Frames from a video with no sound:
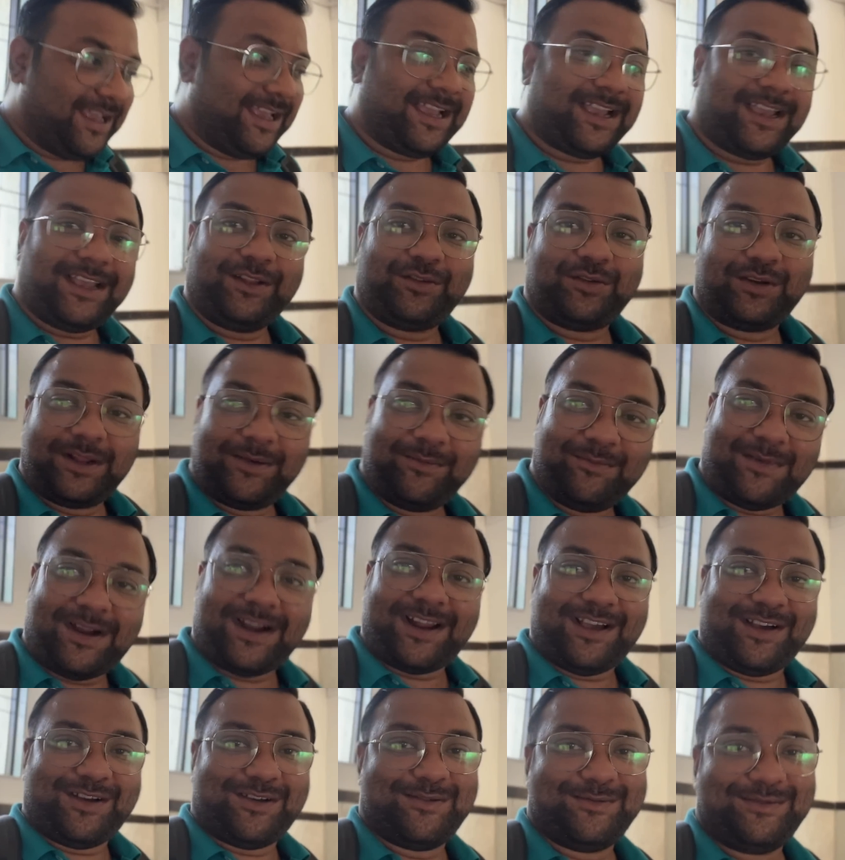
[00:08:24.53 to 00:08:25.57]
একে ধরে
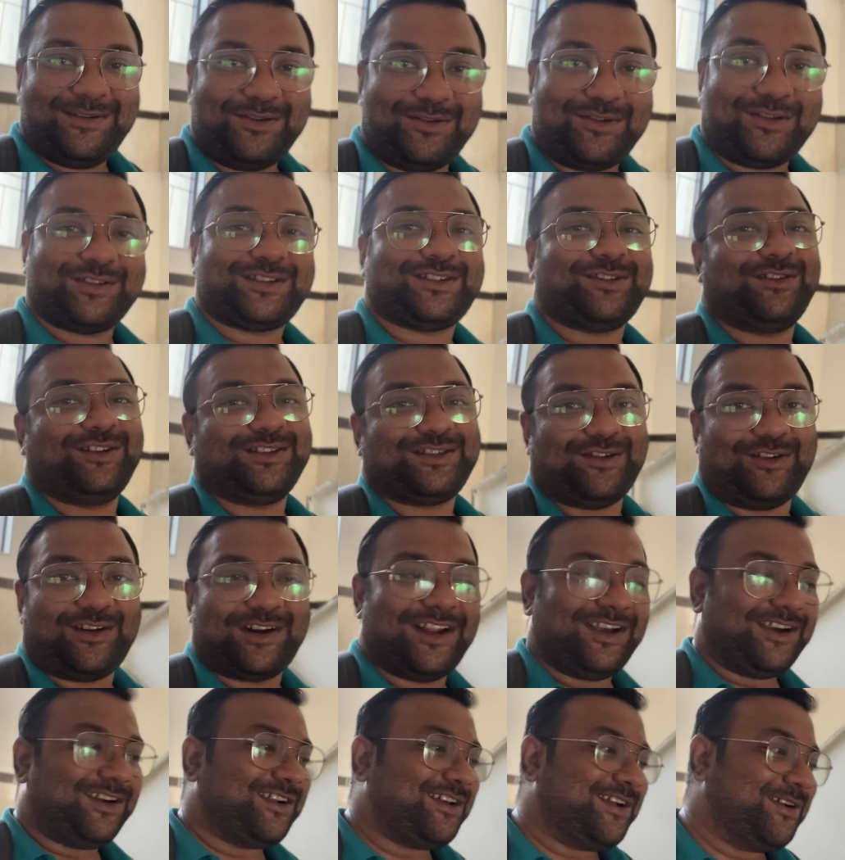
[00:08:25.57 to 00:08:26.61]
মারা হবে ওর সঙ্গে
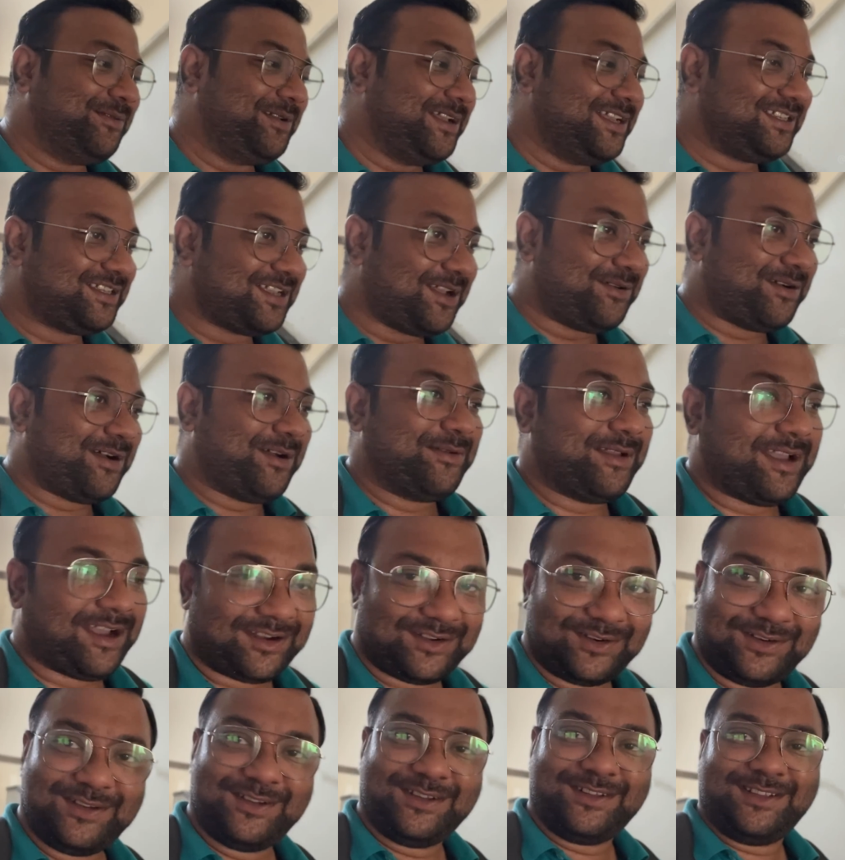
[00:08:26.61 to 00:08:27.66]
ঝগড়া করা হবে এইসব হবে
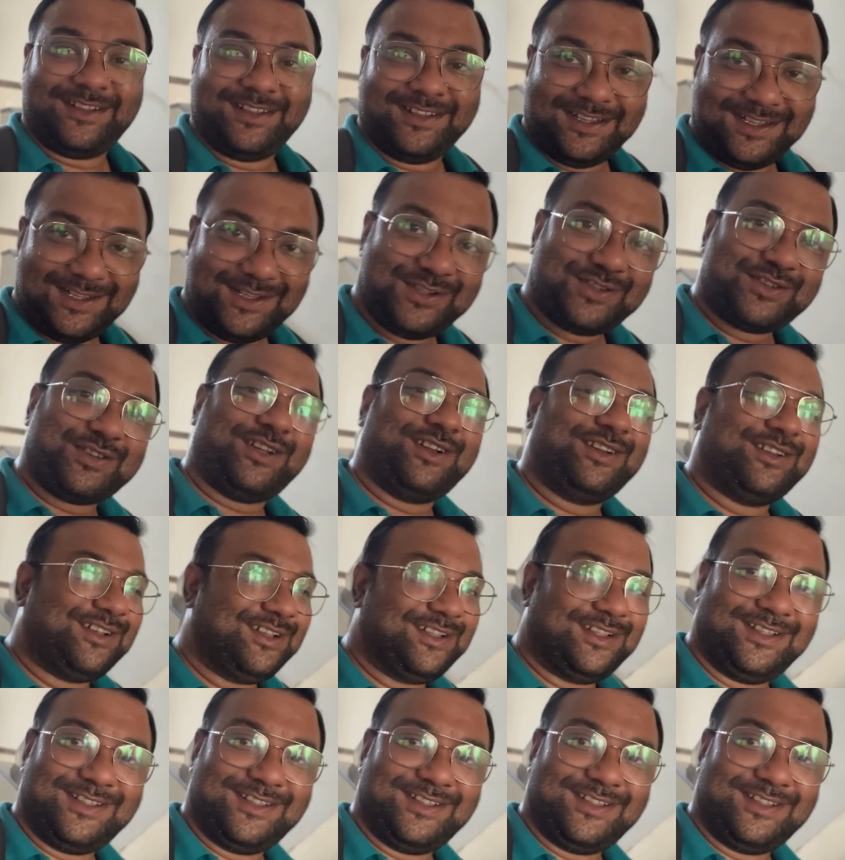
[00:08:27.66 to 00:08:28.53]
এখন চলো